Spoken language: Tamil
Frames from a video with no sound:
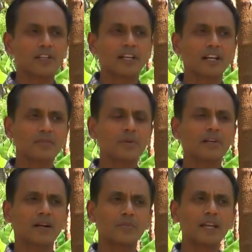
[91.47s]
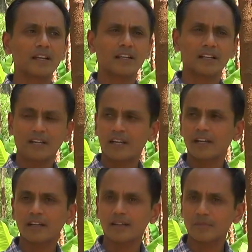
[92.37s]
ஸோ அதனுடைய இழப்பு கம்மியாக
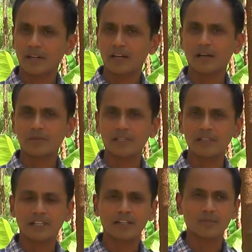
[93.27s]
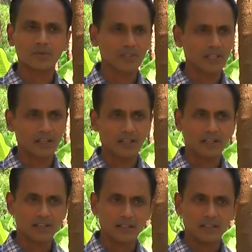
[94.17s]
இருக்கிறதுக்கு என்ன பண்ணலாம் அப்படின்னு
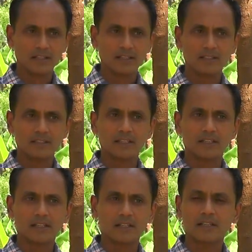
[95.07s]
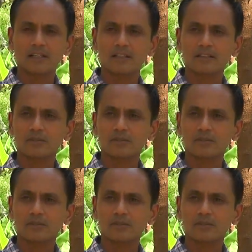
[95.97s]
தேடும்போது தான் இந்த